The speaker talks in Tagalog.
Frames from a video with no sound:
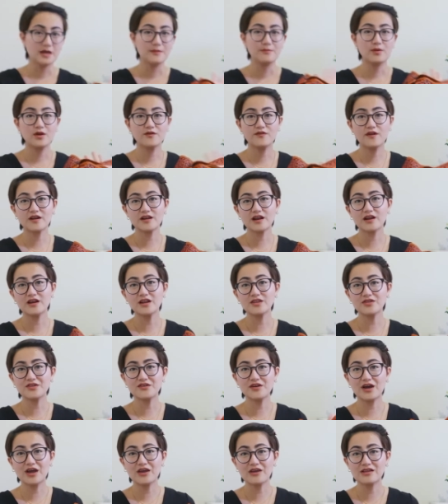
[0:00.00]
perfect na rin
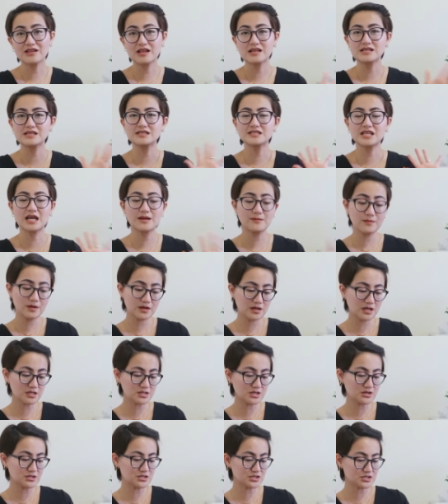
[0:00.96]
to ngayon kasi summer
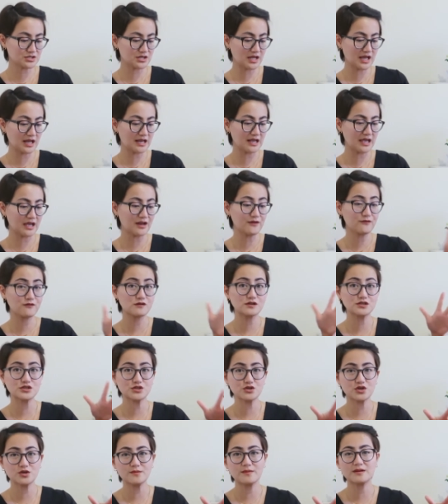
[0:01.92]
na sa Australia and for
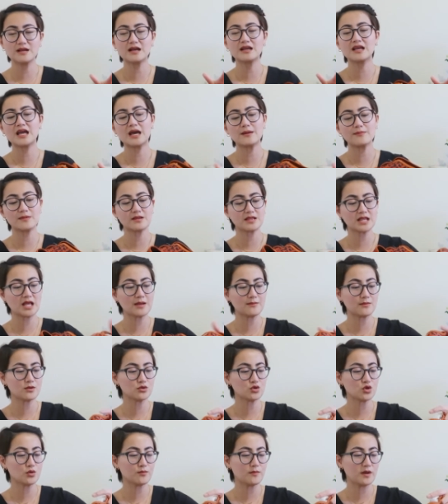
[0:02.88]
sure magagamit
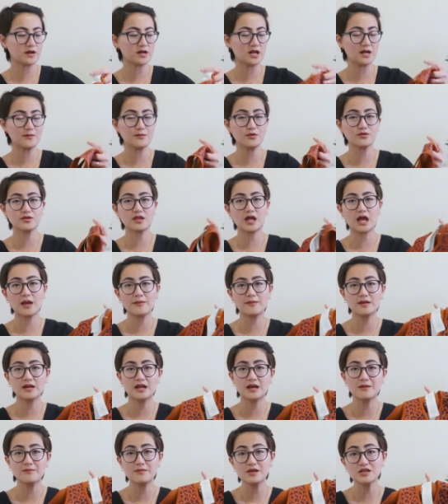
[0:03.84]
namin to pag nagpunta
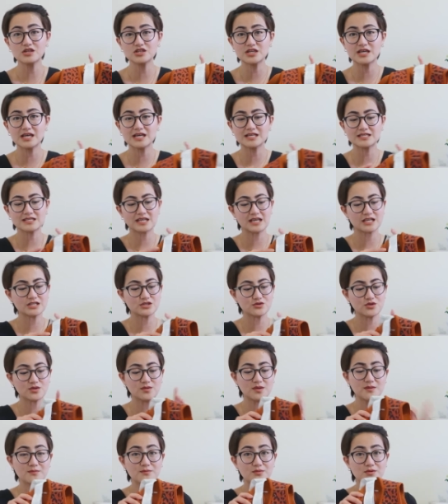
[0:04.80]
kami ng beaches and
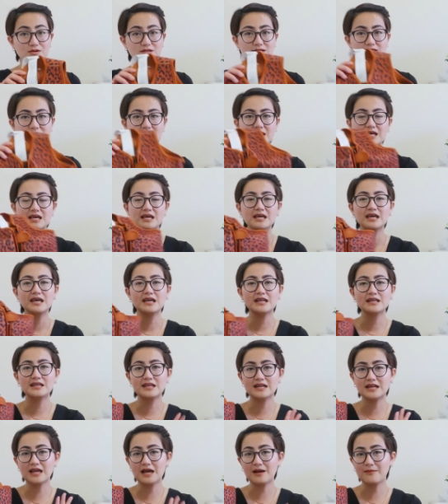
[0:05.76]
swimming pools
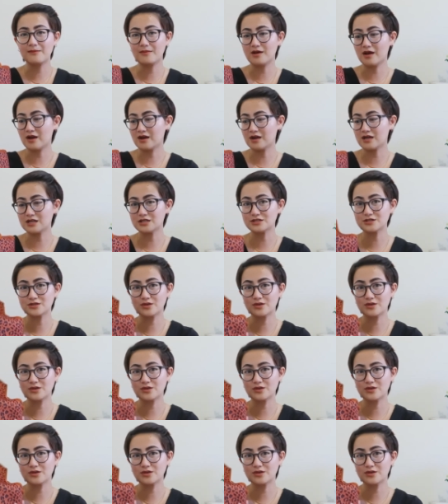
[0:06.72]
nila Amara.